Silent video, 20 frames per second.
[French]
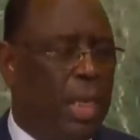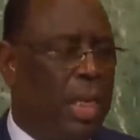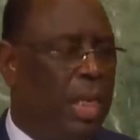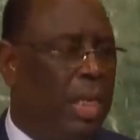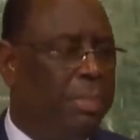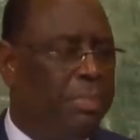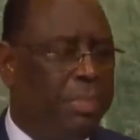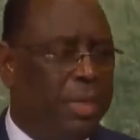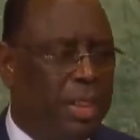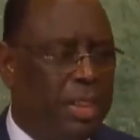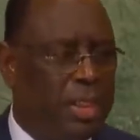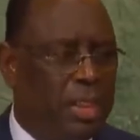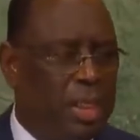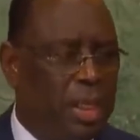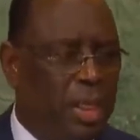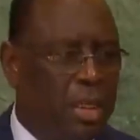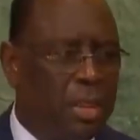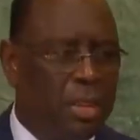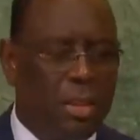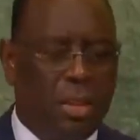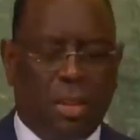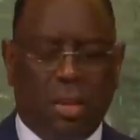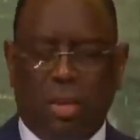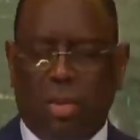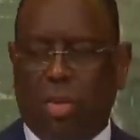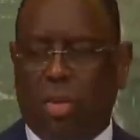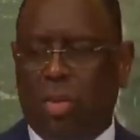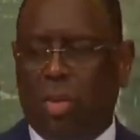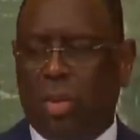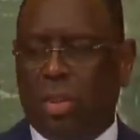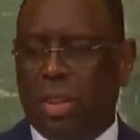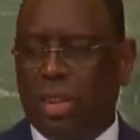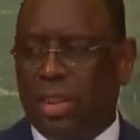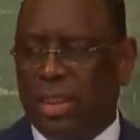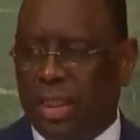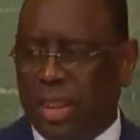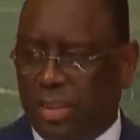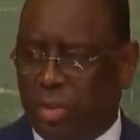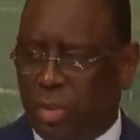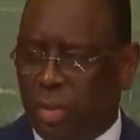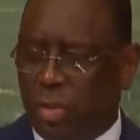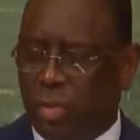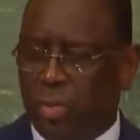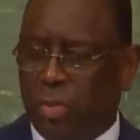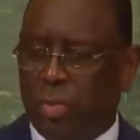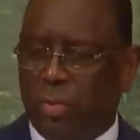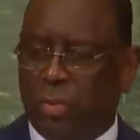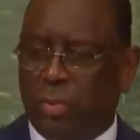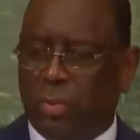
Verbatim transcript: à la présidence de notre session.